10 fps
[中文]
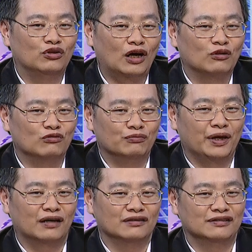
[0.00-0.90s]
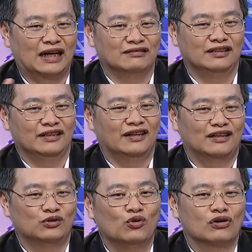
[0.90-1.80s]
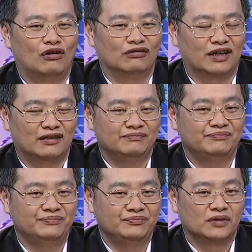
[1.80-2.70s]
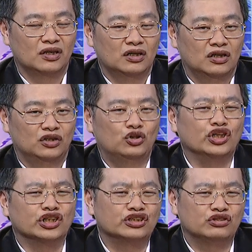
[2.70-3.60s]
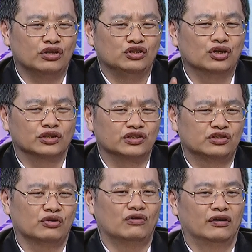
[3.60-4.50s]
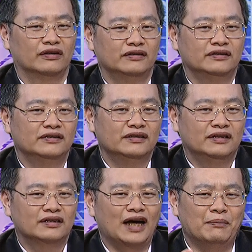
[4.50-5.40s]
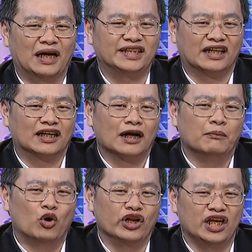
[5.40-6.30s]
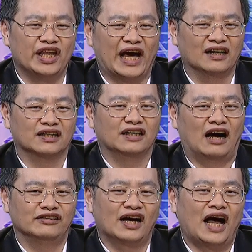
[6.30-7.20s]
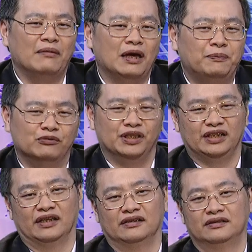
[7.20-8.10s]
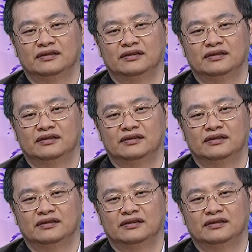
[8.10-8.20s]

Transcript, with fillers: 断股票的涨跌啦、多空啊，对就是对，错就是错，干嘛讲的那个模棱两可，好像暧昧不明啊？